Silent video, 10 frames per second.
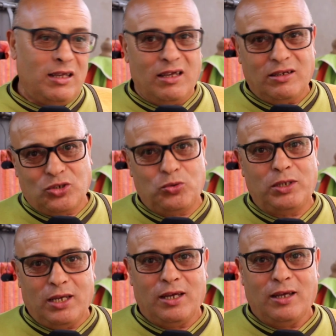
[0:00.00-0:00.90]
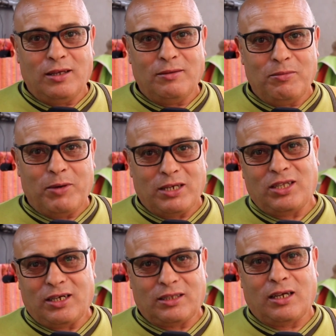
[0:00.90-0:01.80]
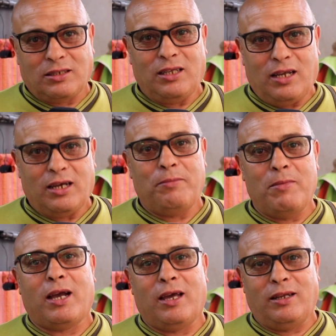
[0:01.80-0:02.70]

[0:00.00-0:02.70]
آه، شويه مابقاش داك الطقس ديالها كما كان